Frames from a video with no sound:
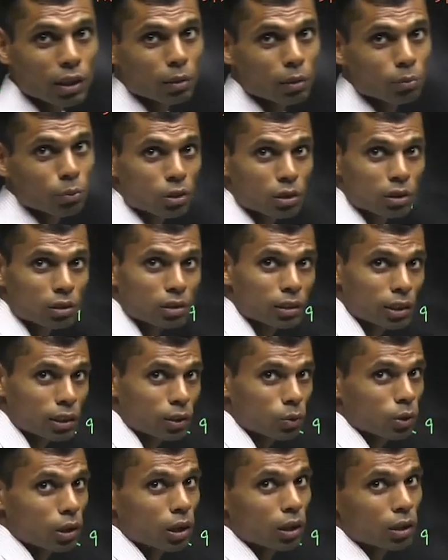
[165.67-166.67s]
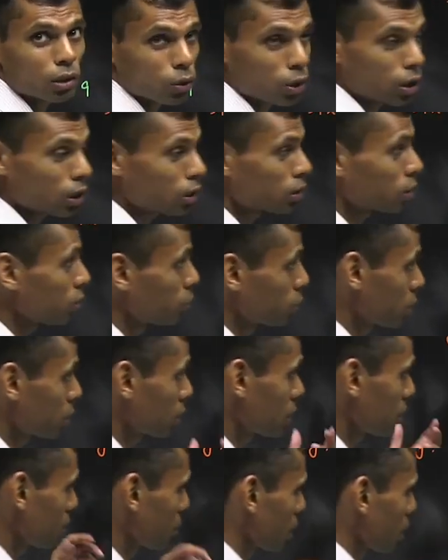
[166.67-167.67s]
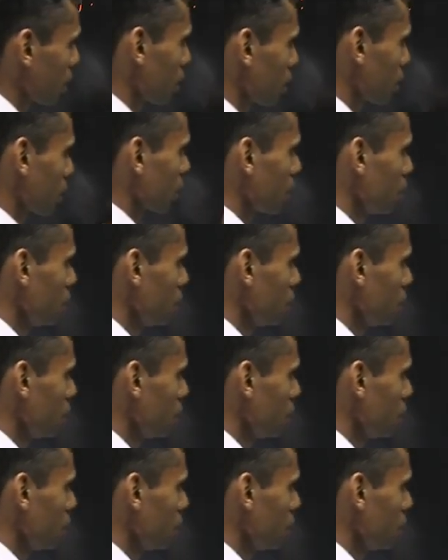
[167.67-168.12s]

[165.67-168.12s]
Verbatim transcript: पोर्शन शेड होगा क्योंकि उसी से पता लगेगा